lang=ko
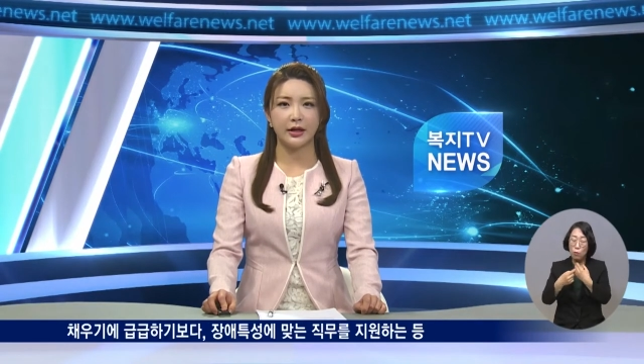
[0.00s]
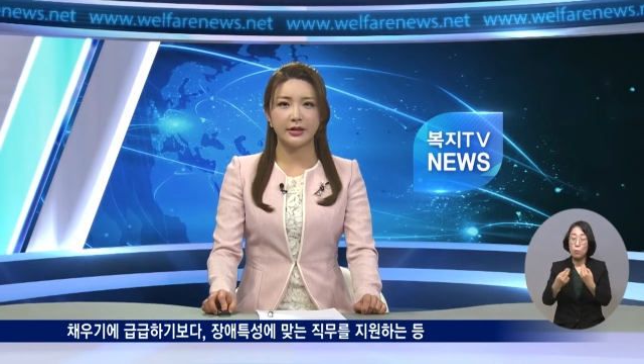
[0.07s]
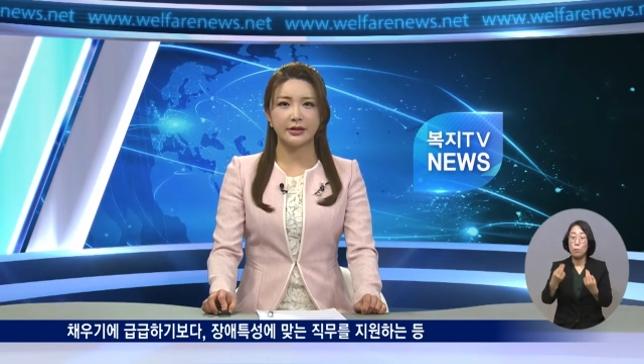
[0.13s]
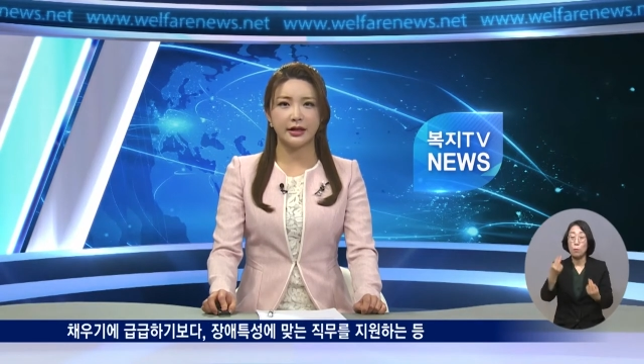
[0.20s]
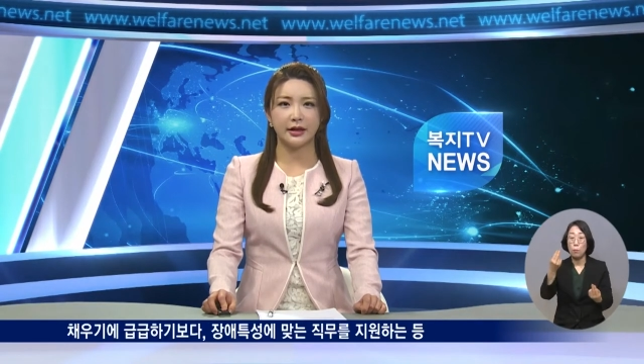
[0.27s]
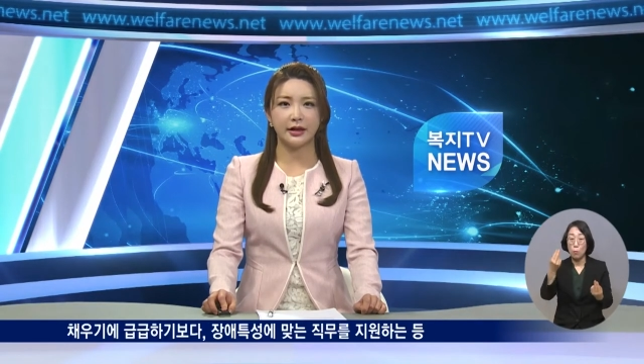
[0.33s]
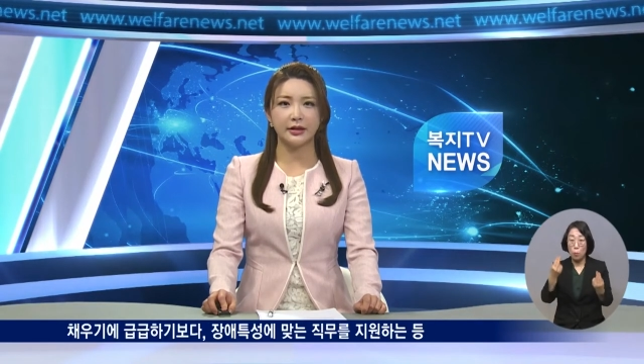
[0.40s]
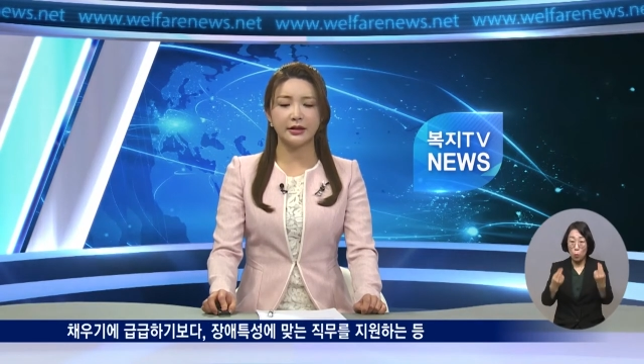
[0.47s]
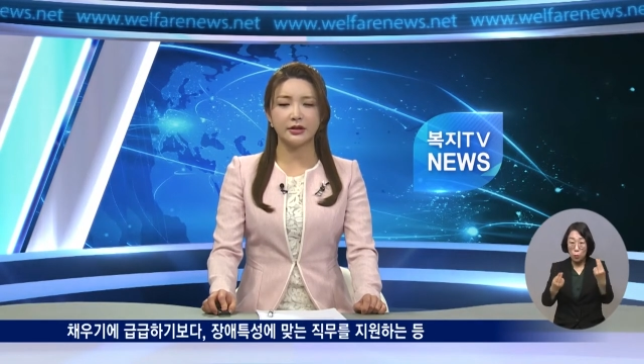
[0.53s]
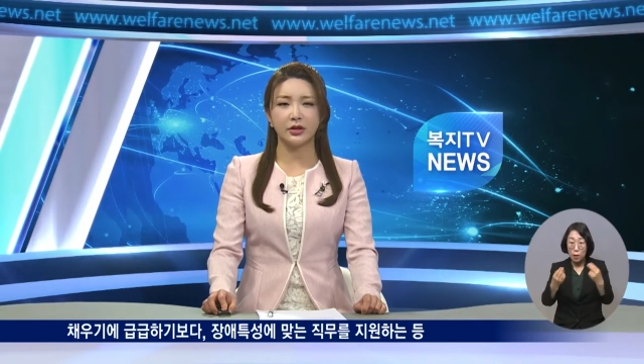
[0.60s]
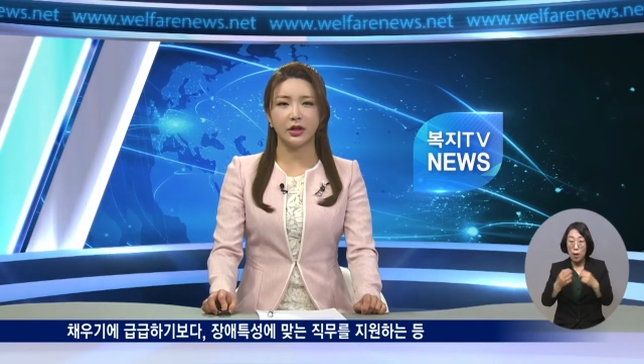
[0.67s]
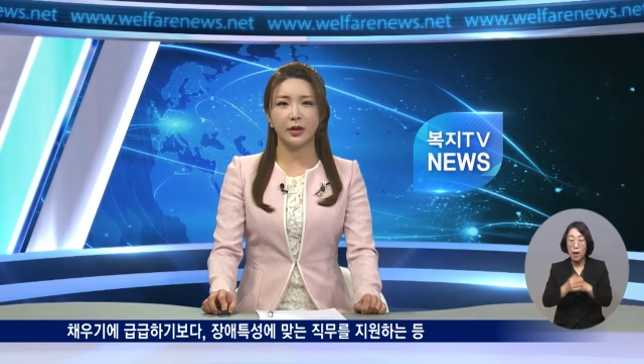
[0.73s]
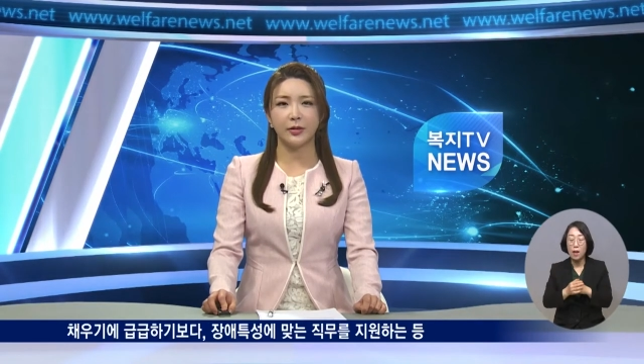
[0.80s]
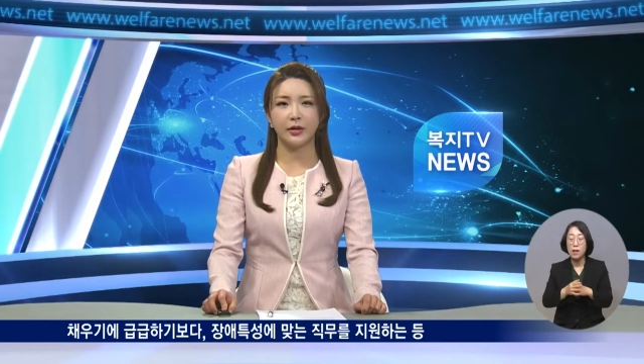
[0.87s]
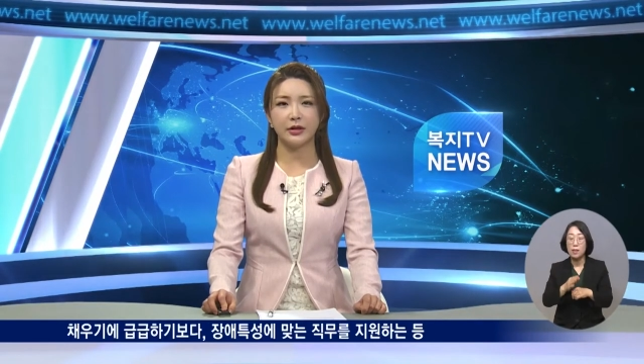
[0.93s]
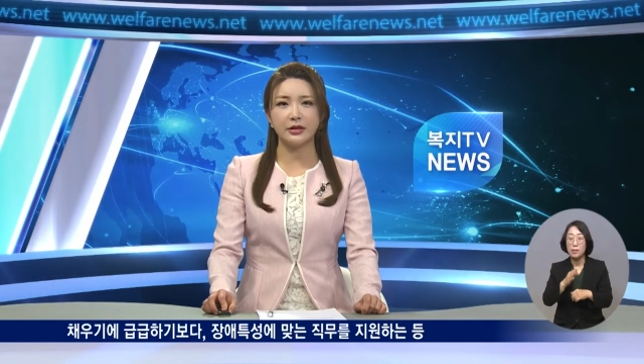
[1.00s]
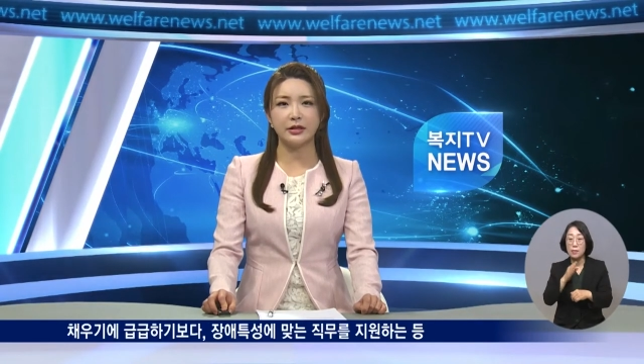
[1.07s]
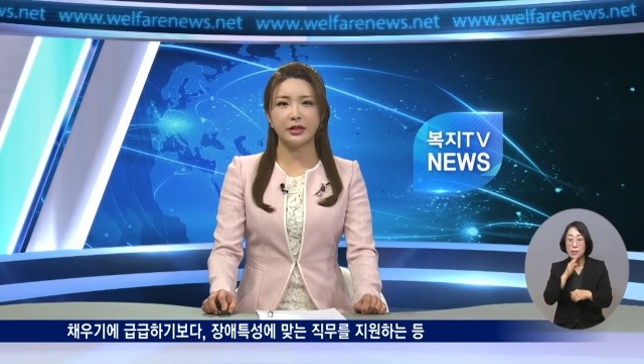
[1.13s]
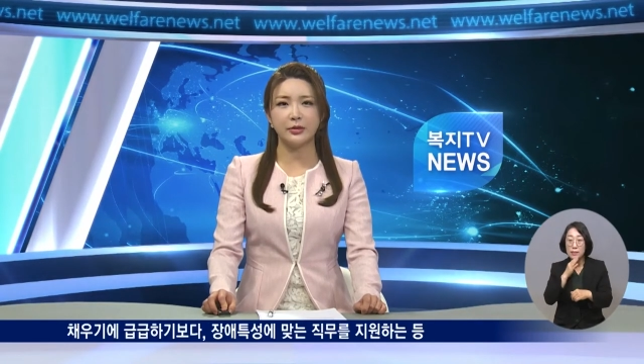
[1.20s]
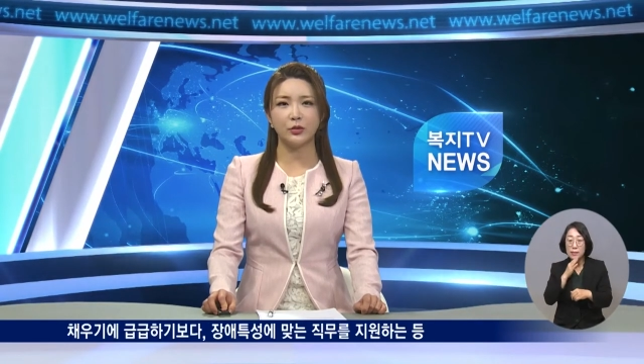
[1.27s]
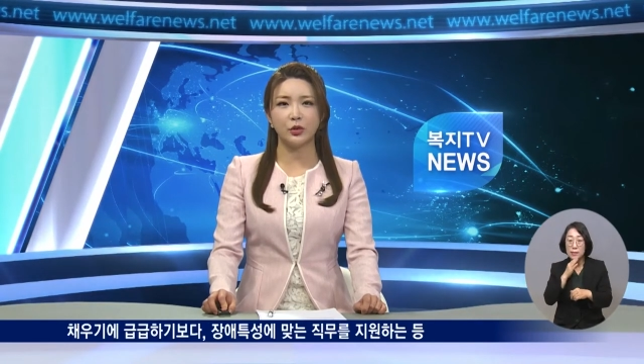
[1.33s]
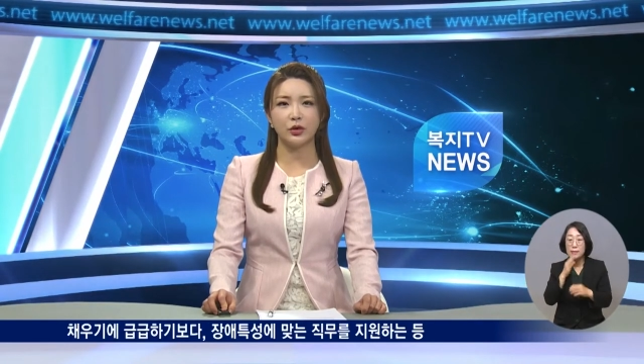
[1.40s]
장애 특성에 맞는
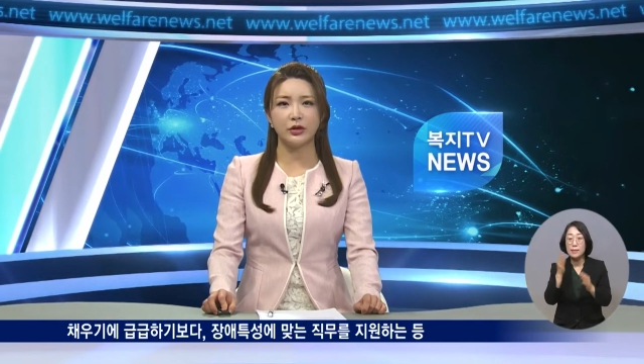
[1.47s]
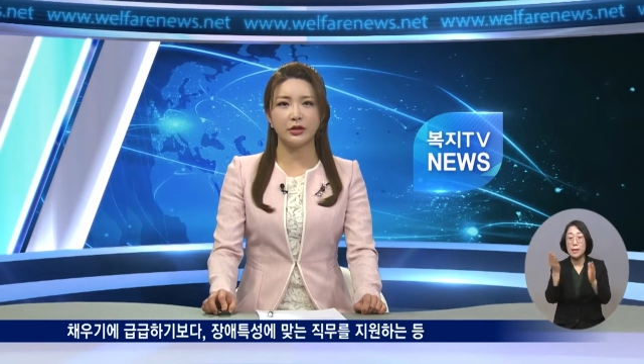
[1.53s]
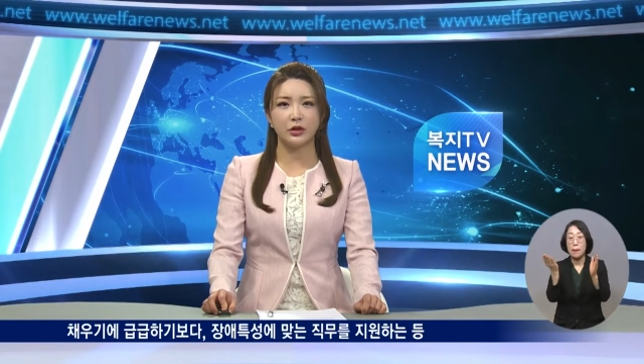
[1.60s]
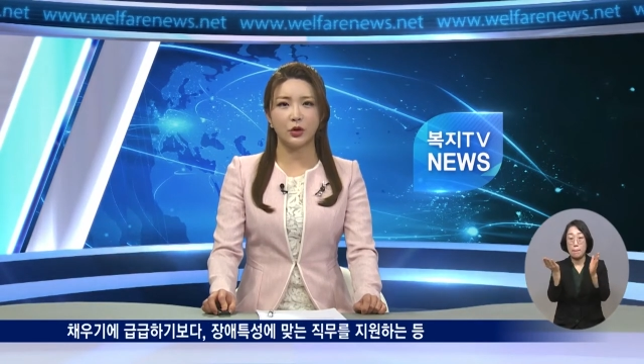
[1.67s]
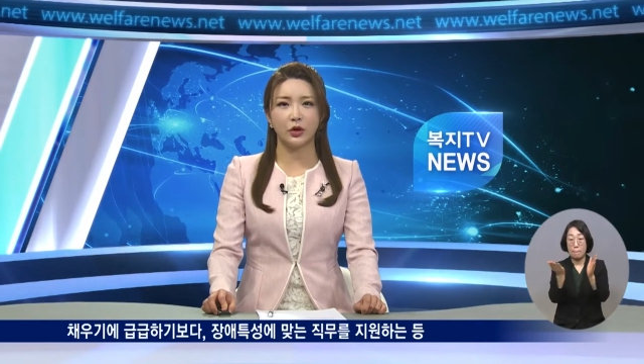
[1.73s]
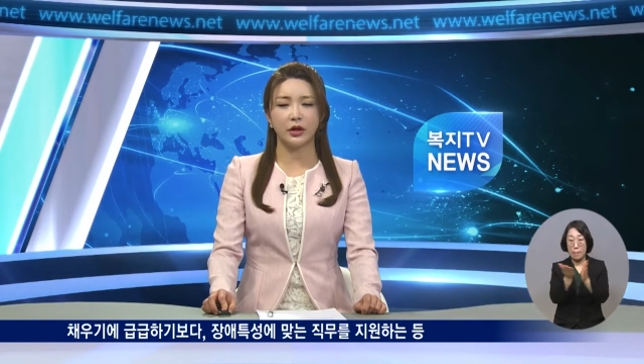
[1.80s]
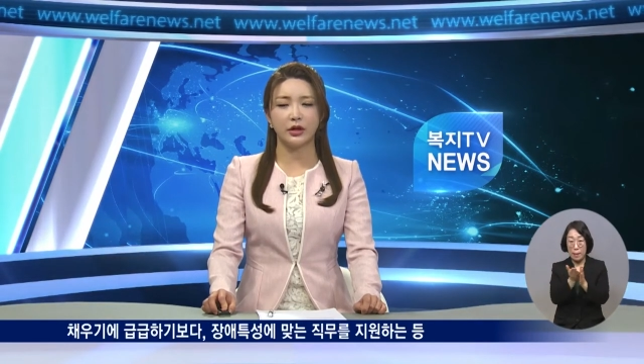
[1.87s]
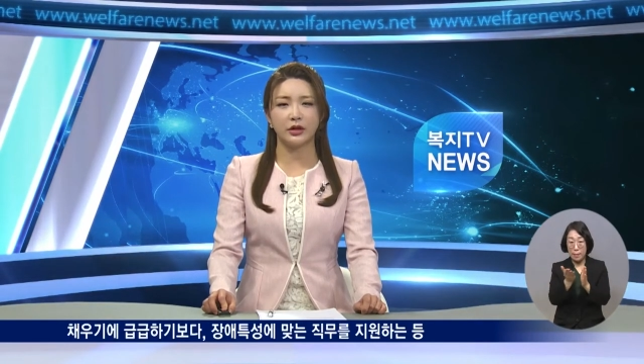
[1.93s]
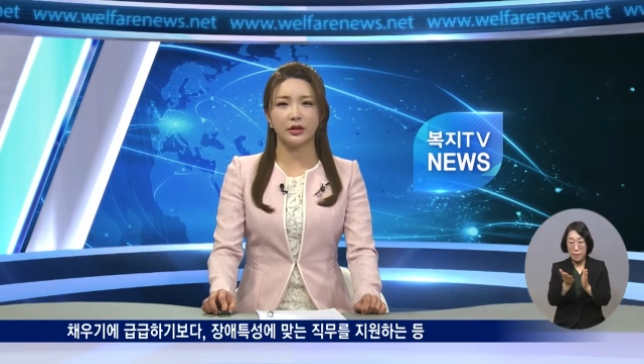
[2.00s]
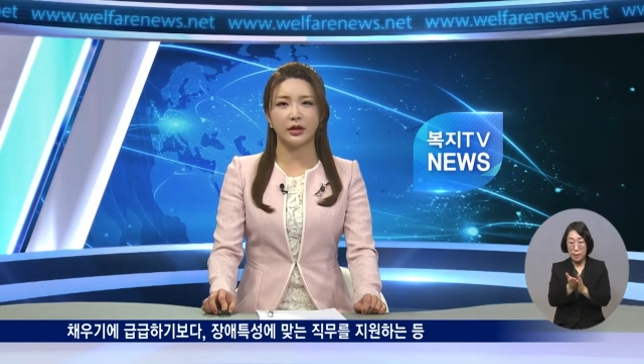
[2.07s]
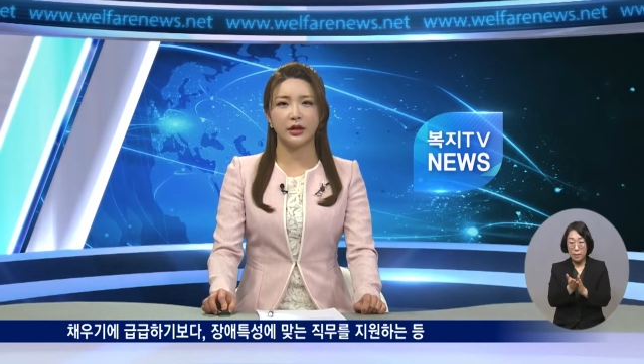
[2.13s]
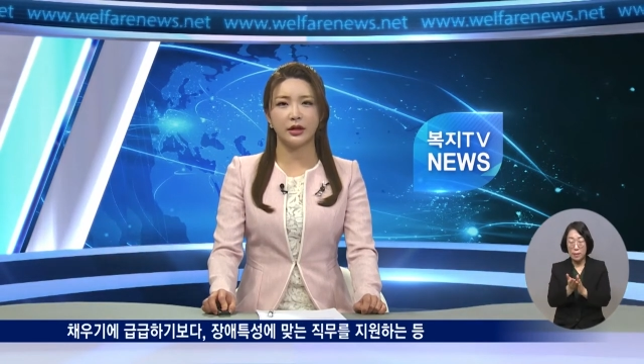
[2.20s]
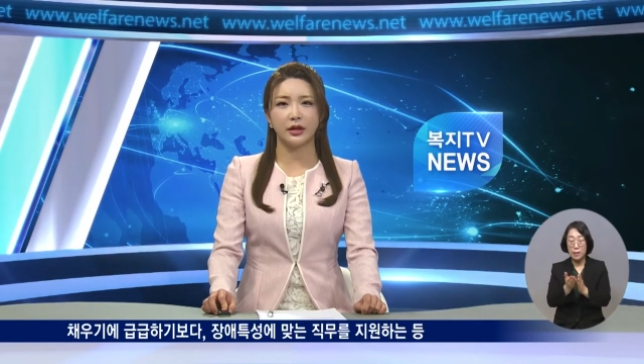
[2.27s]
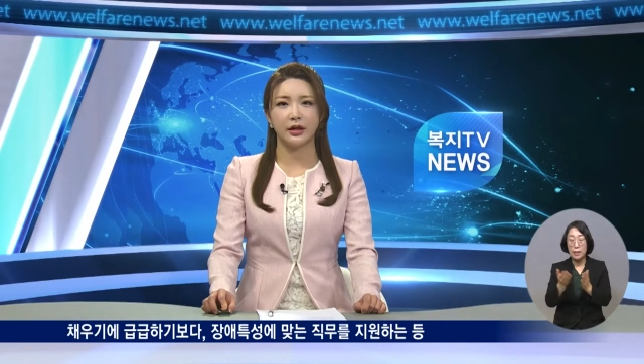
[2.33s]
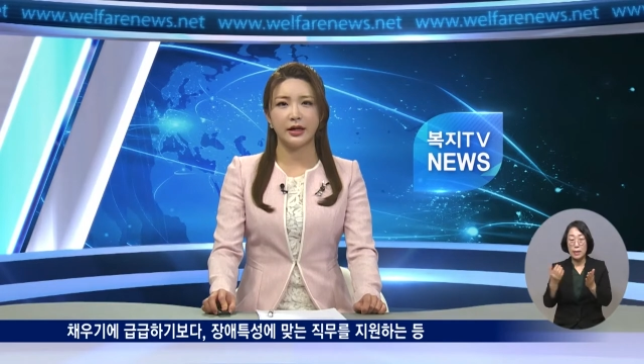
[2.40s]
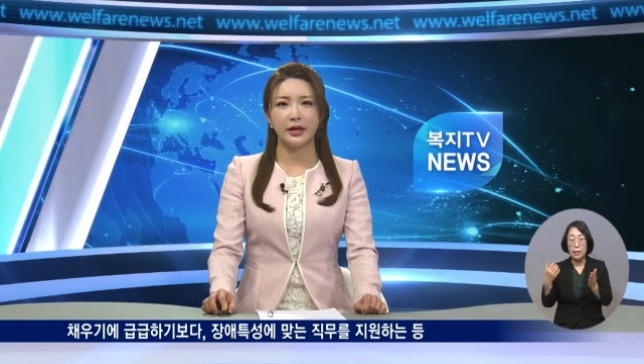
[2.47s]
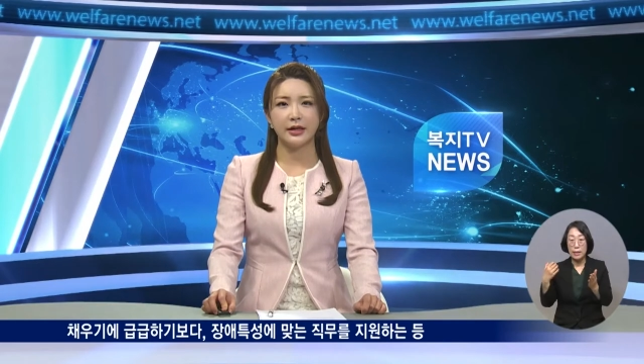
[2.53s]
직무를 지원하는 등